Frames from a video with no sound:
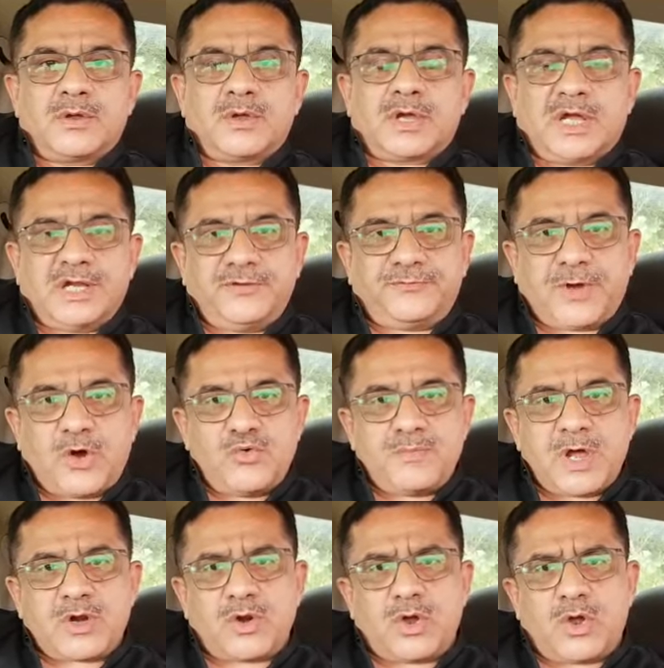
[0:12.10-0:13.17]
खलीफा
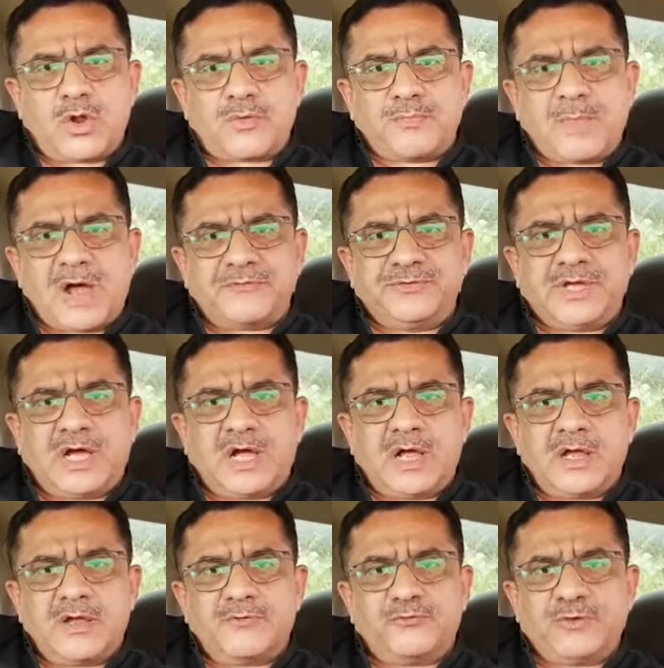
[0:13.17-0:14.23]
उमर और माविया
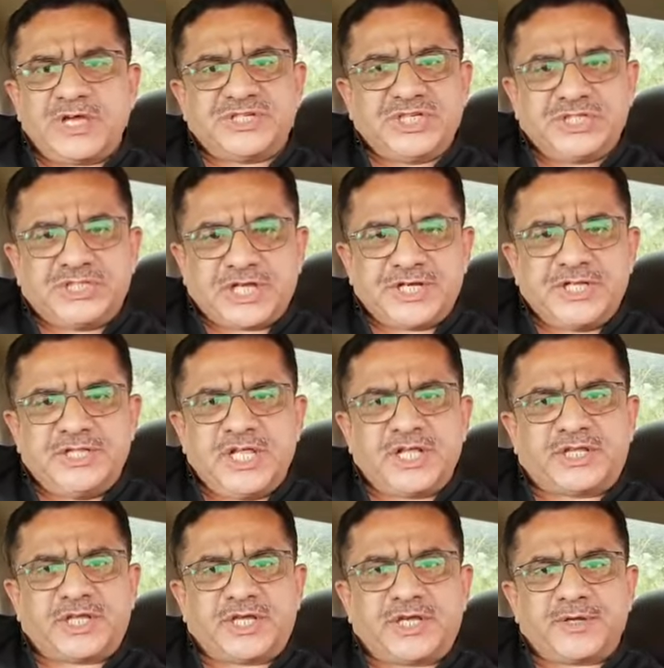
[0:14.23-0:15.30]
वैशी दरिंदे
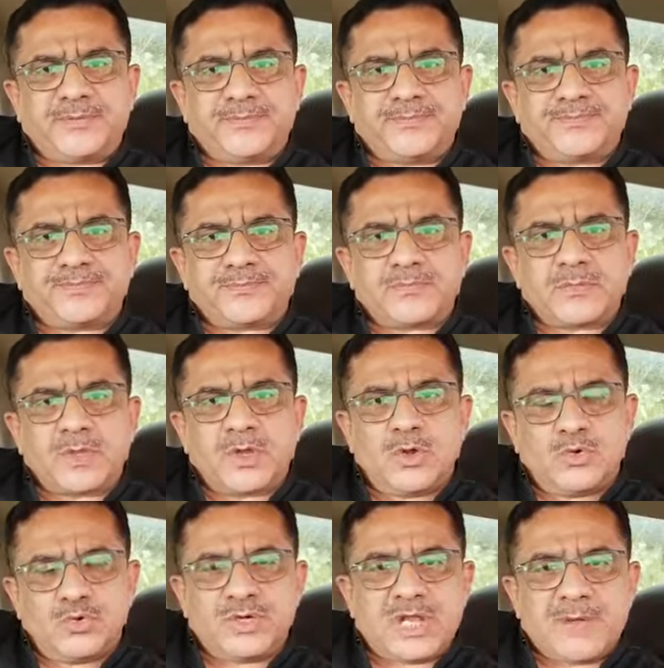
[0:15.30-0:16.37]
थे
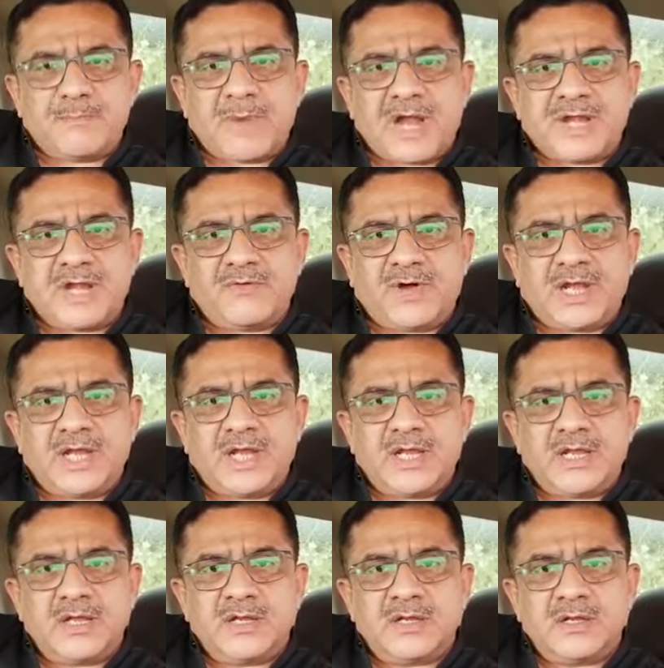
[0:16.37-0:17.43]
उनके मानने वाले
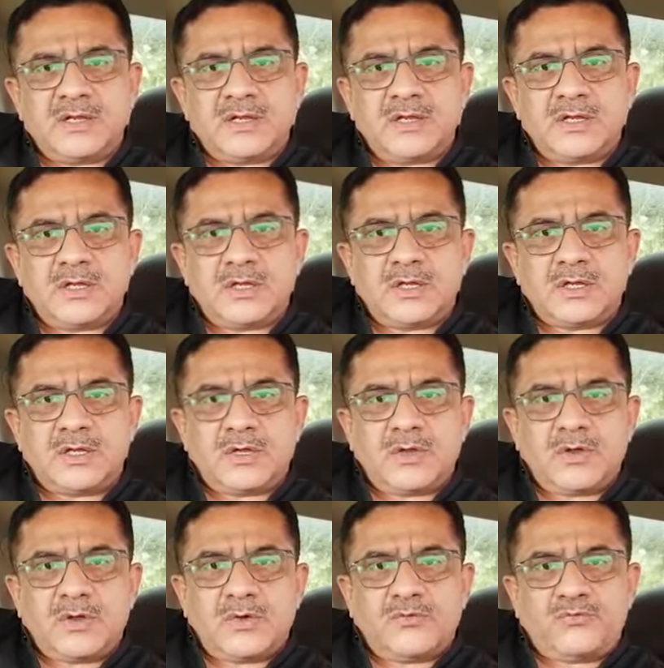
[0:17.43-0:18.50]

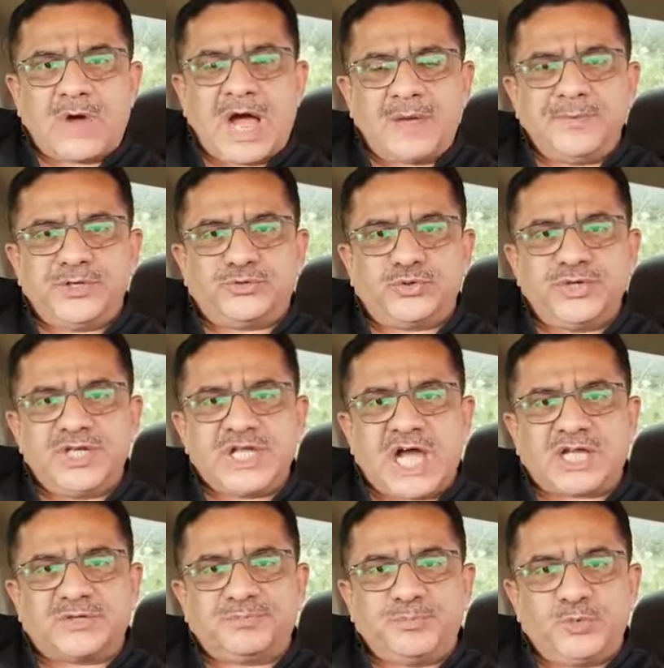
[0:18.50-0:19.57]
वहाबी सुन्नी
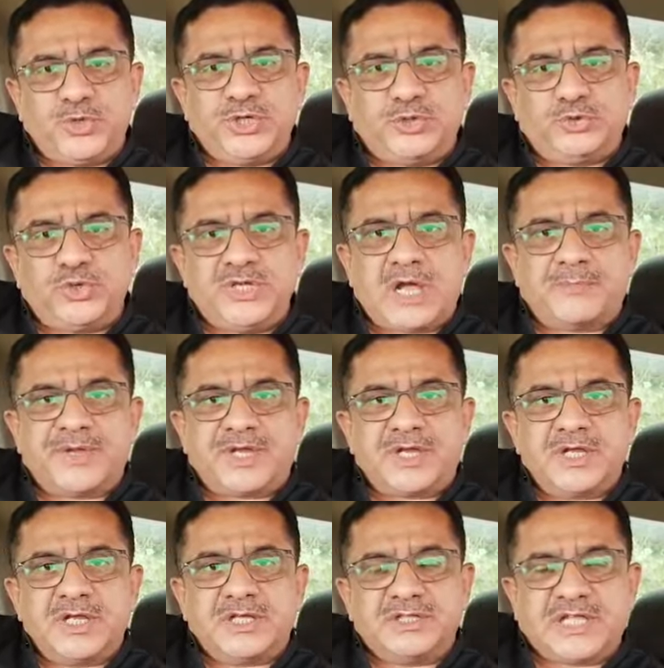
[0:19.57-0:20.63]
आज पूरी दुनिया में
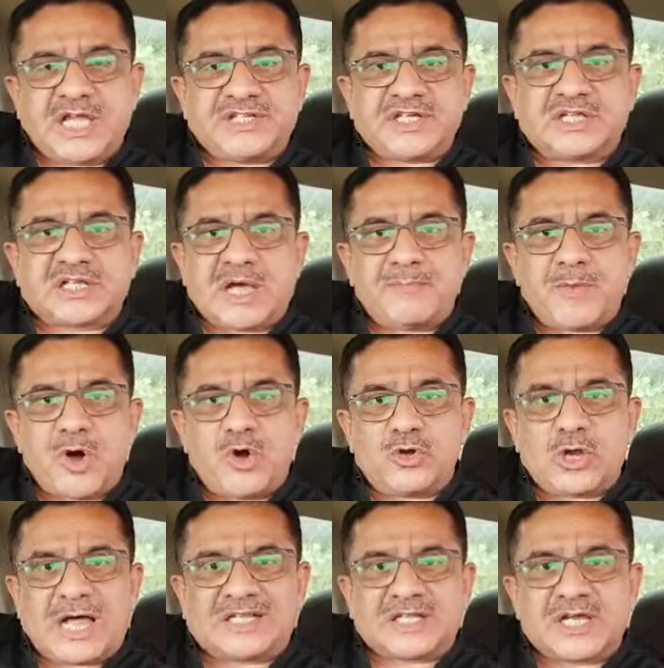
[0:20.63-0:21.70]
दहशत का
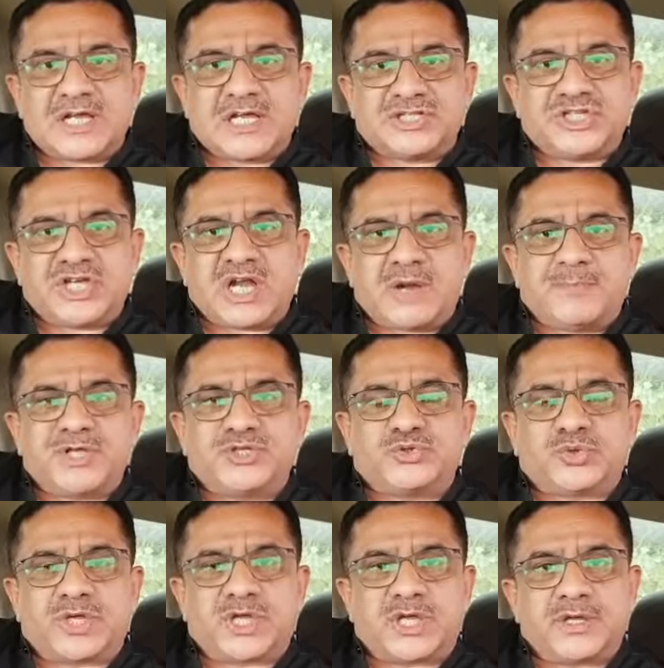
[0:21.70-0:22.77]
माहौल और आतंक का चेहरा बन
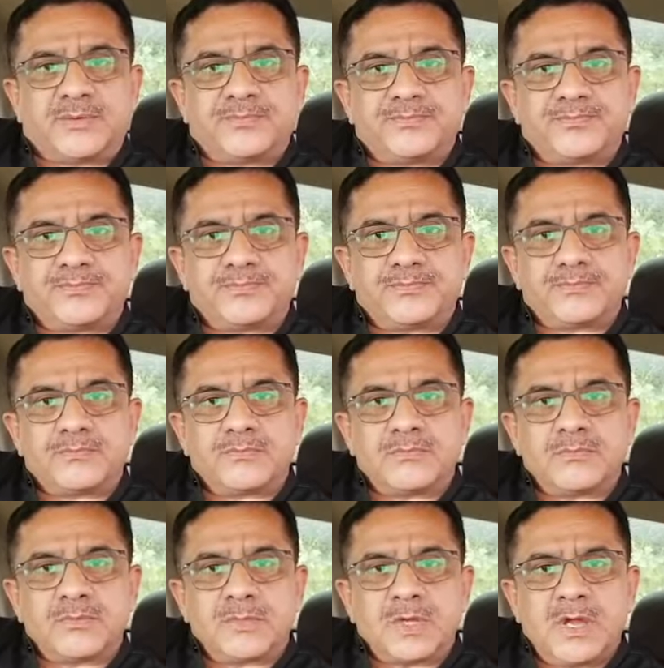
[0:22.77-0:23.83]
चुके हैं
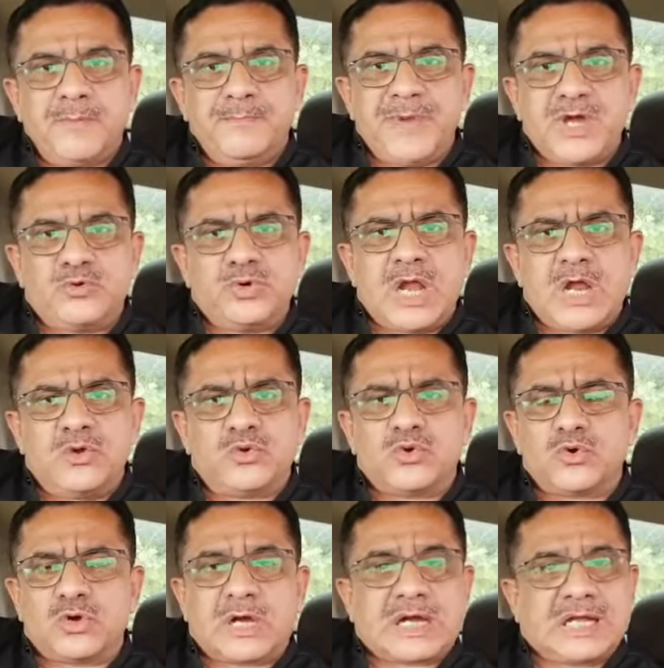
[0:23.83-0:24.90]
बेगुनाह
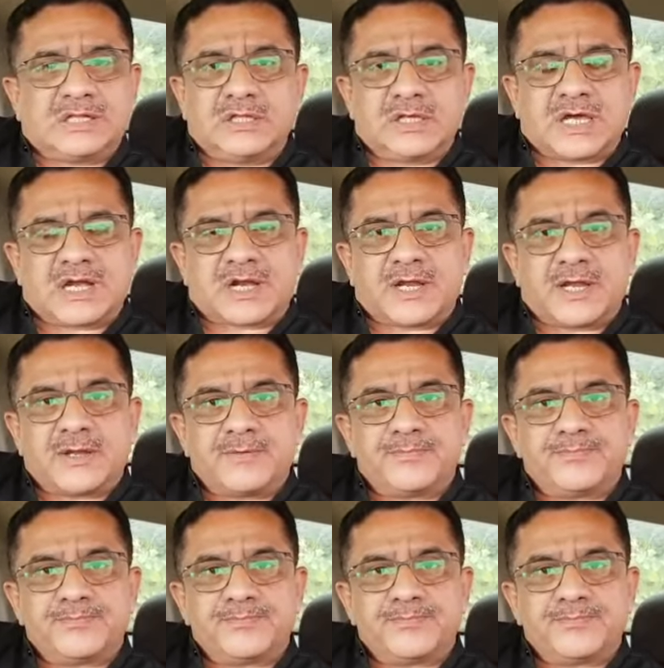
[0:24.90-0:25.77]
लोगों का कत्ल कर रहे हैं